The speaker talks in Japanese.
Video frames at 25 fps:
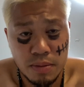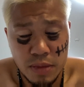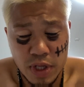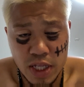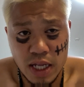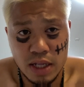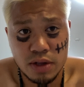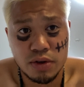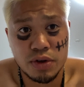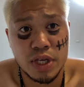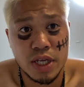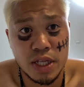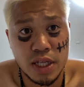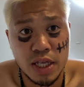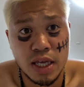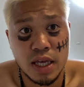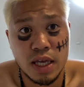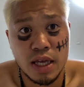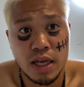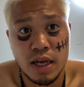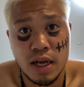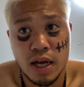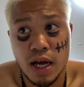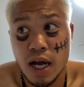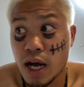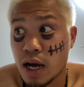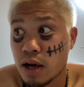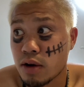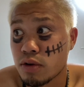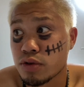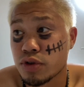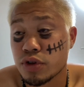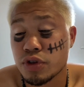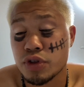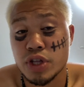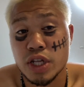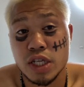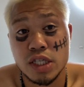見た時に、あ、こ
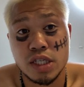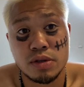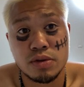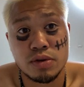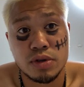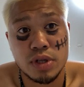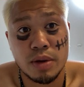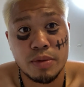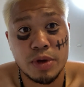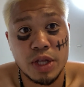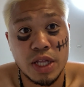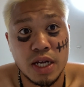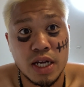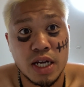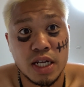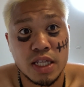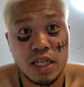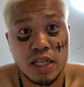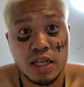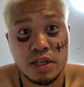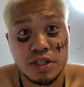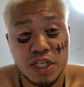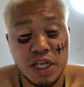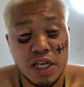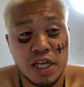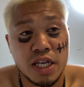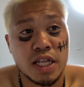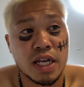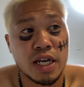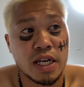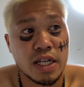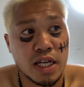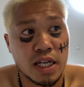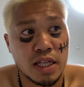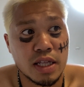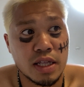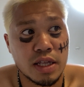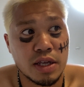の人たちのために勝たなくちゃいけない
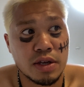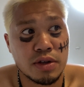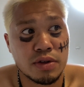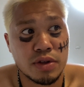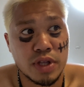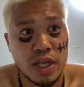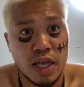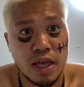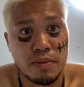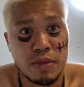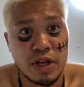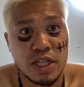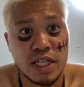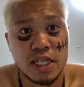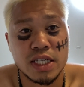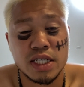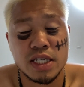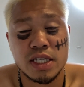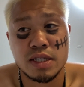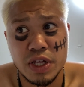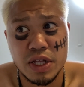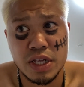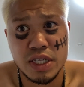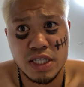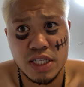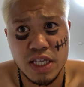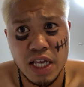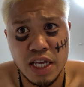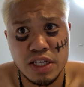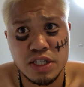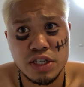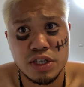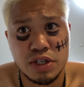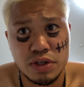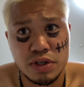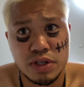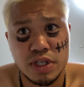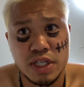なっていうので、また選
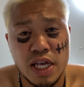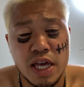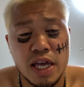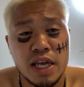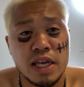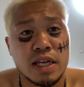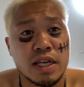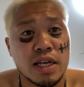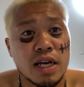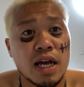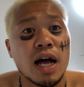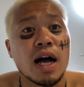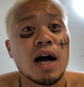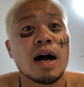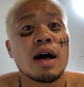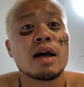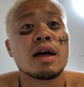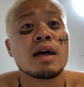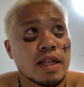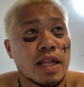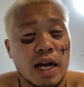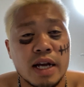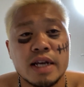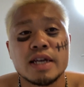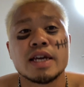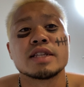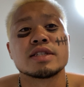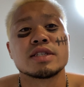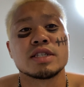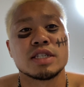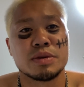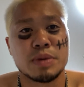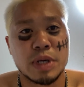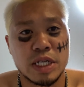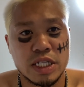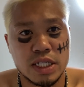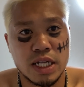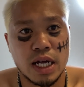手全員が団結
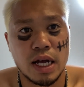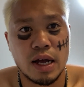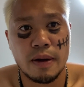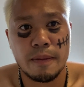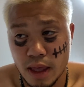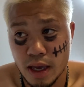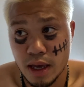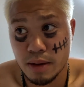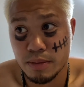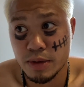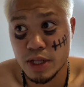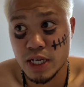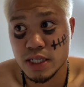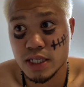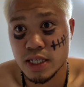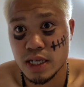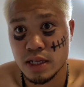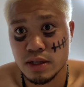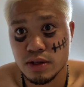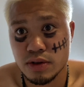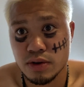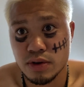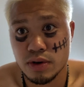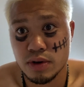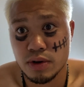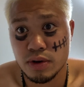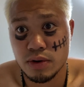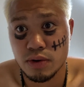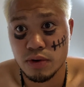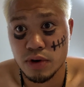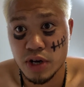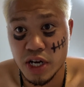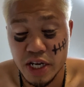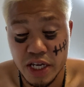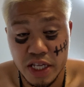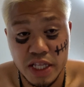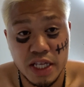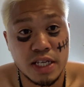しました。えー、皆さんのお
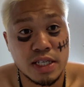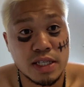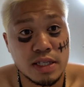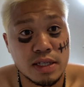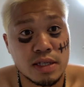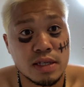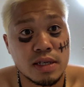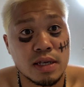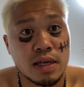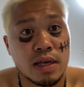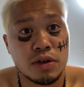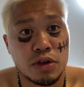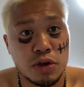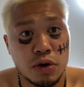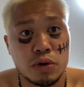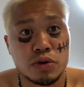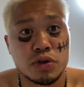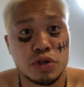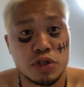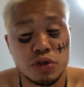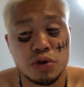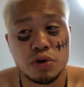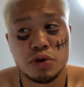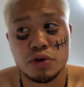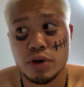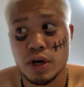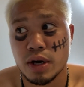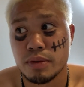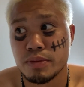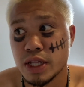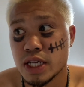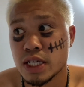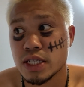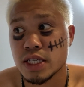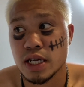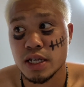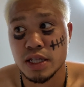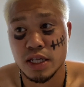かげです。今日の勝利は
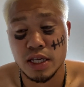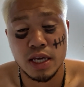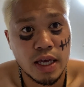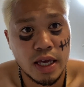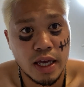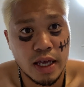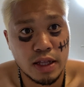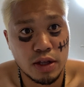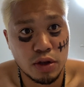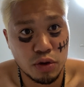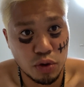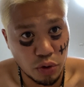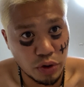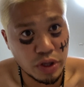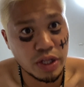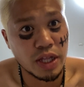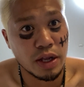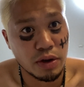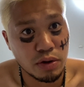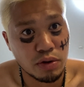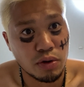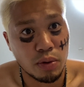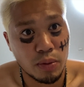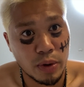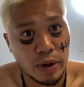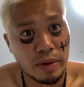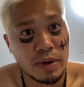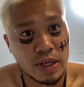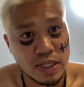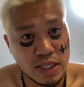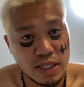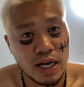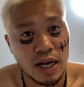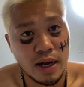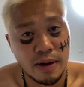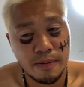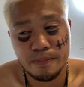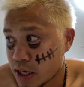皆さんに、え届いていると思いま
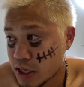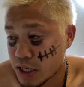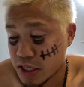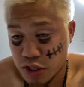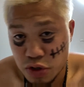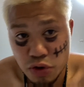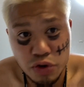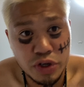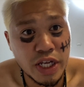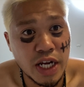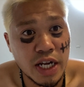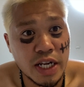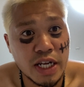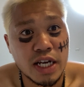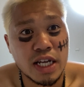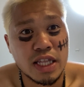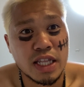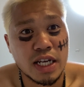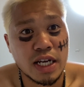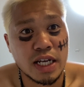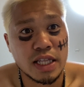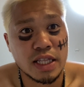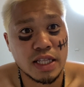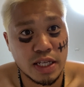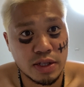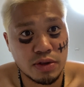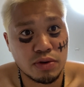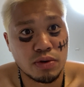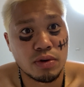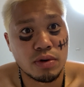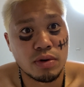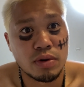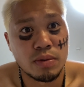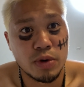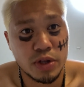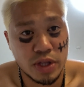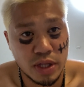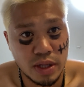すが、非常にありがたかったと
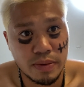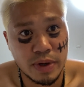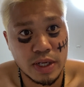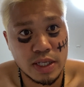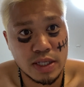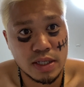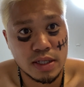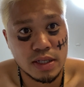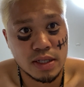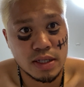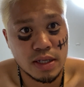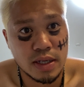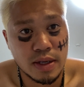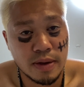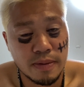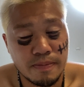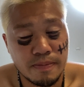思ってます。